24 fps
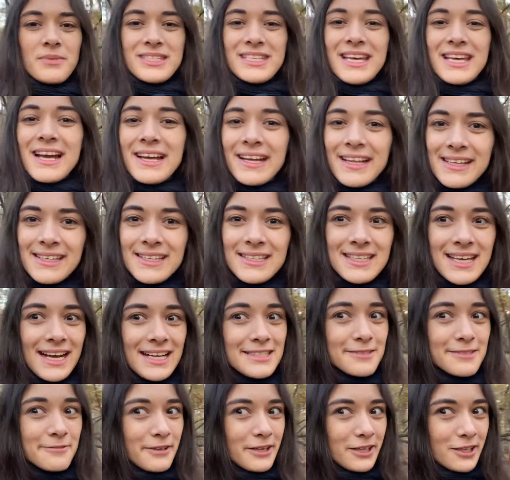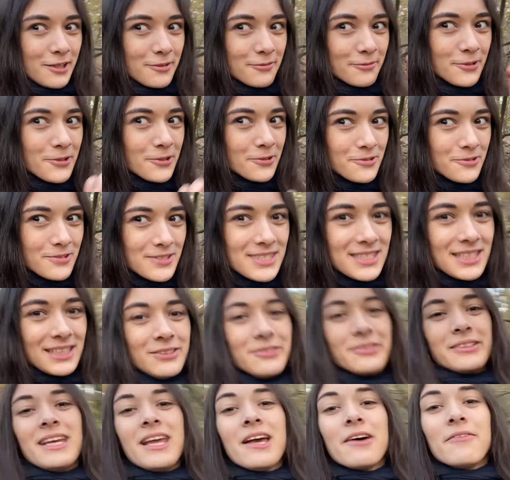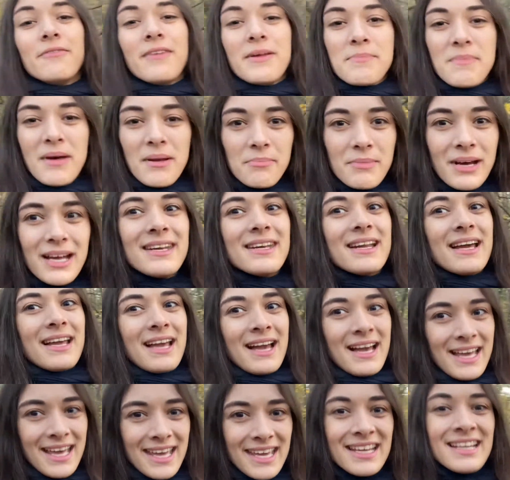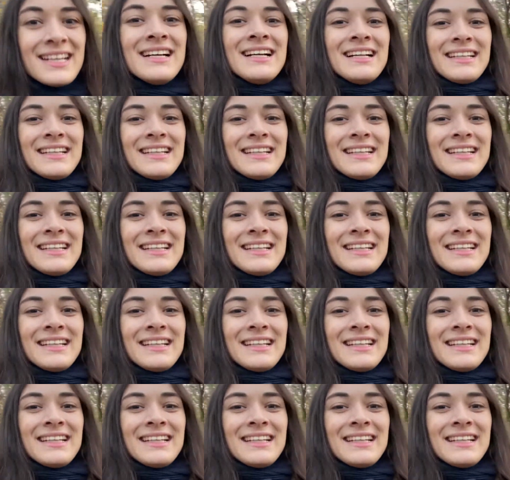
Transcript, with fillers: bisher gilt es ja als Verschwörungstheorie, wenn man meint, naja, hey,